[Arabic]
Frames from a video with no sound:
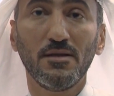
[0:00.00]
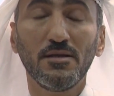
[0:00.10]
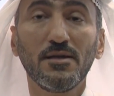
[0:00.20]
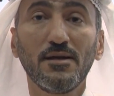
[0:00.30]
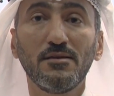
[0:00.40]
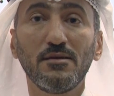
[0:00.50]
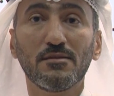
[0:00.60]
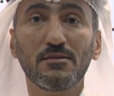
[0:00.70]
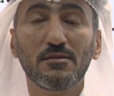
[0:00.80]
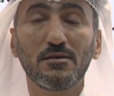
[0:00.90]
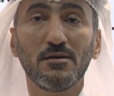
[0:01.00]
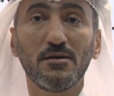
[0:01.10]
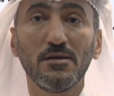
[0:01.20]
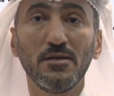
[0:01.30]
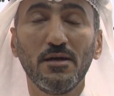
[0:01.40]
لتحديث
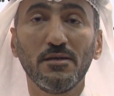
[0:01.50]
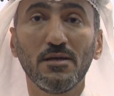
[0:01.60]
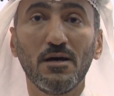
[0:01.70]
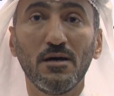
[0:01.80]
آه، يعني